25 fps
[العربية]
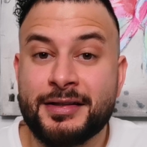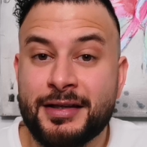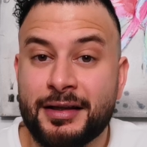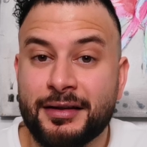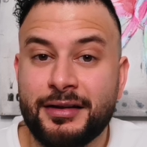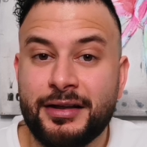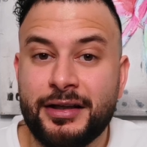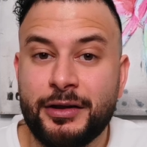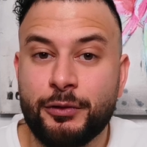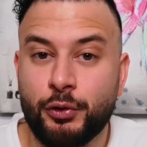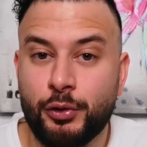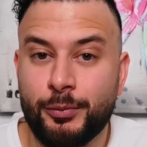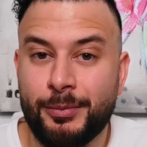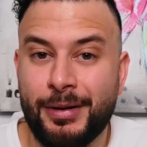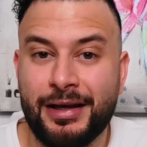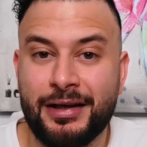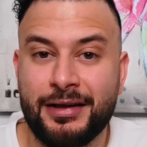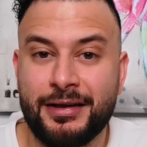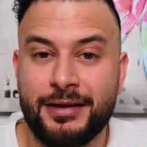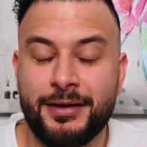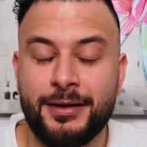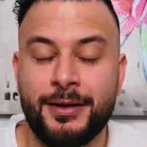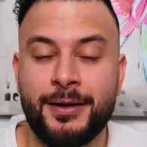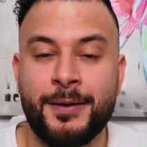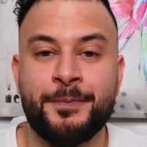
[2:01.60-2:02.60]
آه، الاقتصاديه
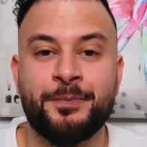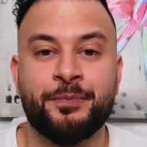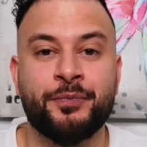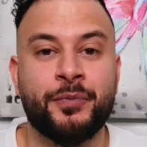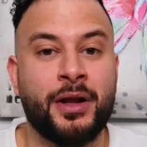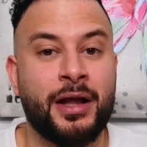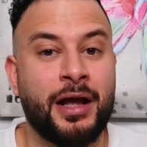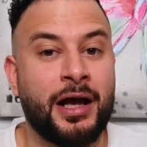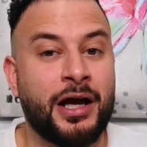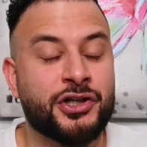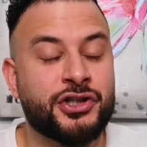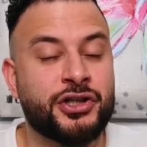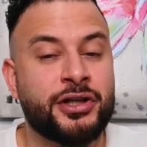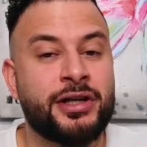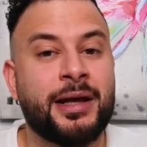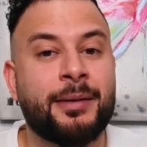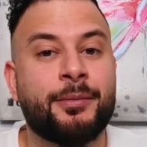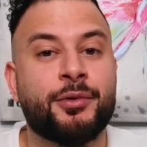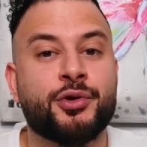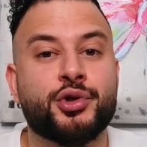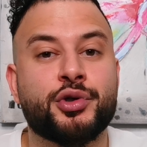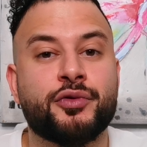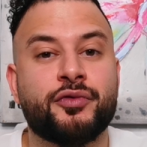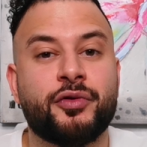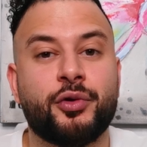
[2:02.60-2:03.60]
والماليه عشان هيك
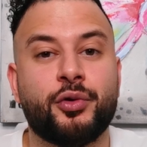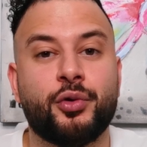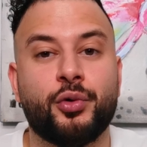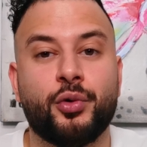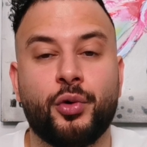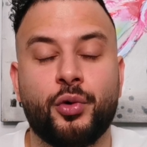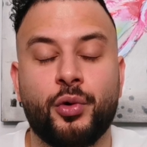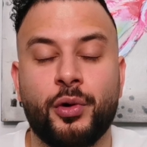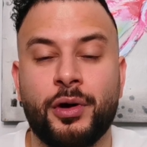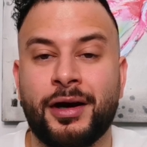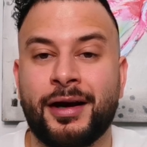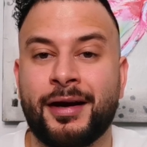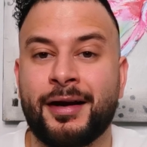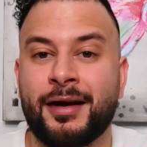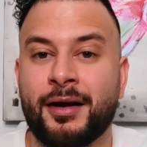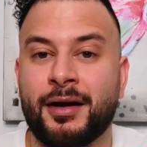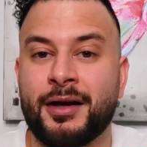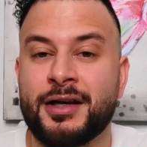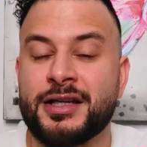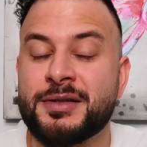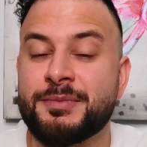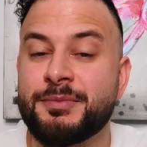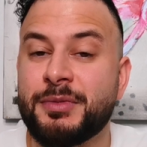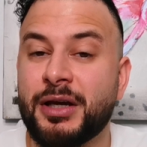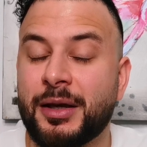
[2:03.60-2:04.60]
بنشوف انه
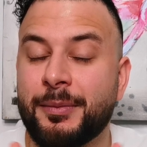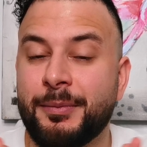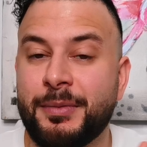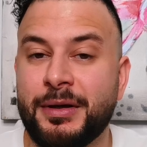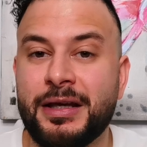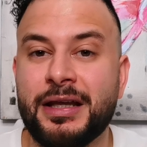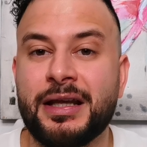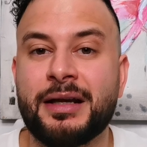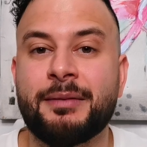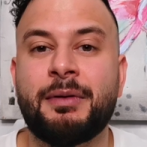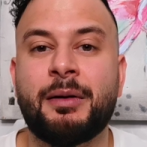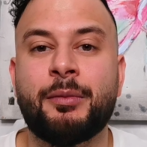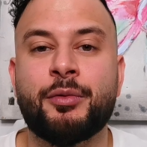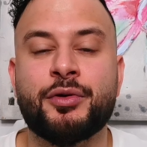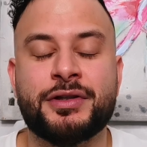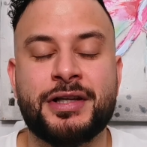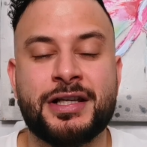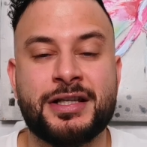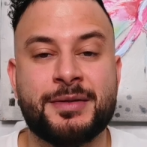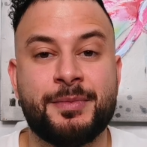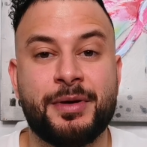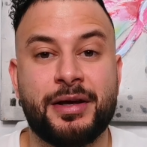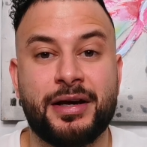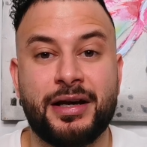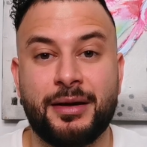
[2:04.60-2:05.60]
قسم كبير من
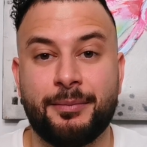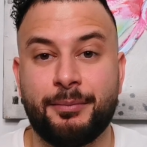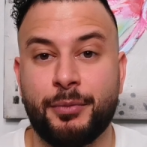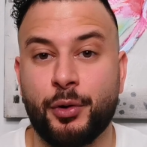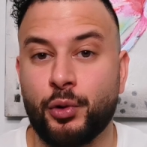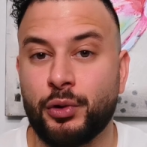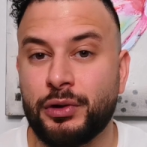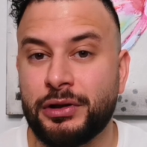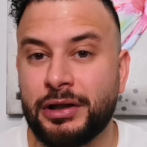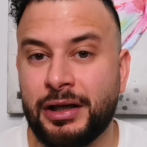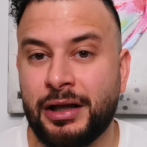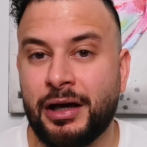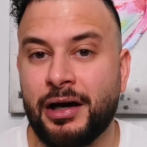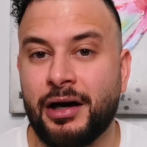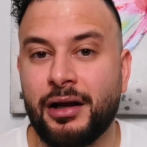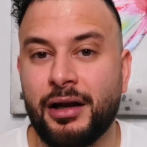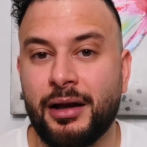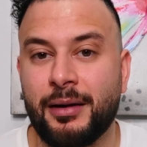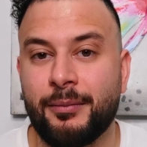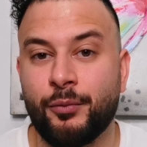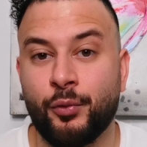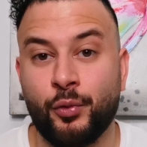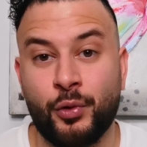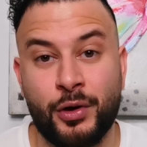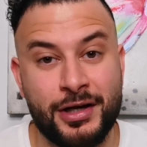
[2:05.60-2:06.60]
المستثمرين بكل
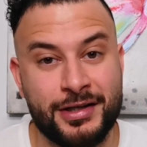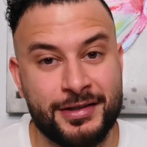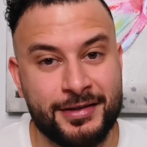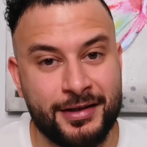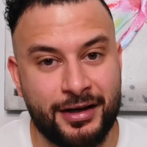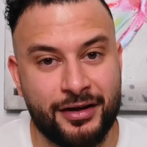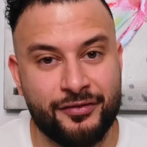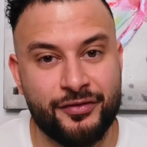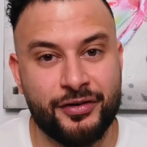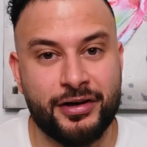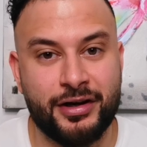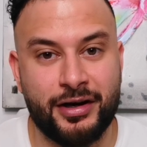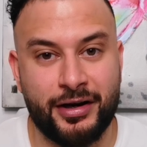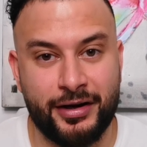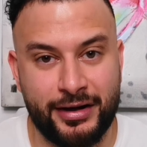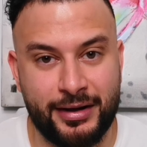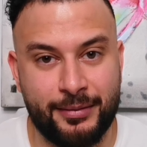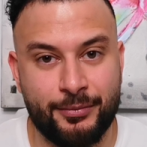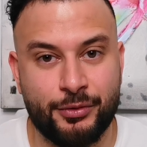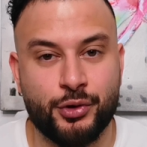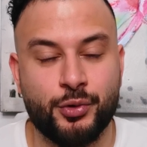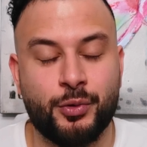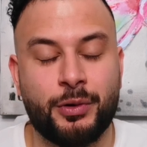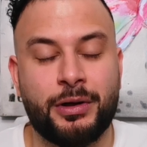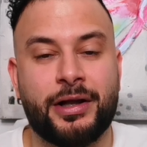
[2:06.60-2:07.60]
العالم وخاصه على فكره
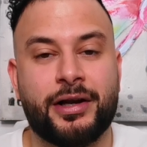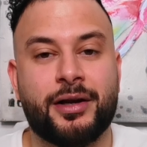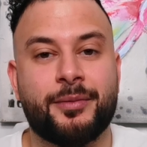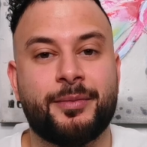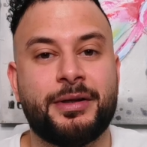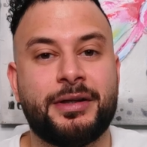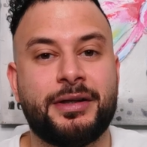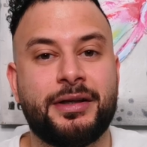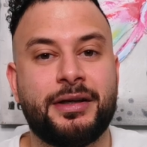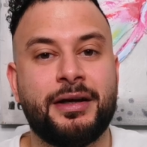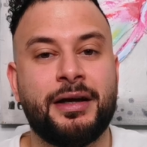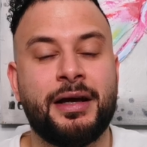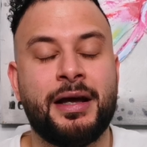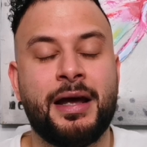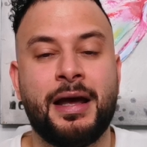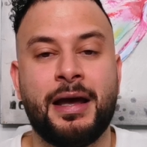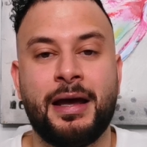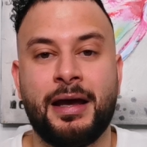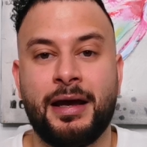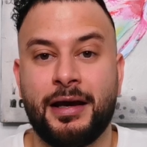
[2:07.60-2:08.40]
عندنا من الدول العربيه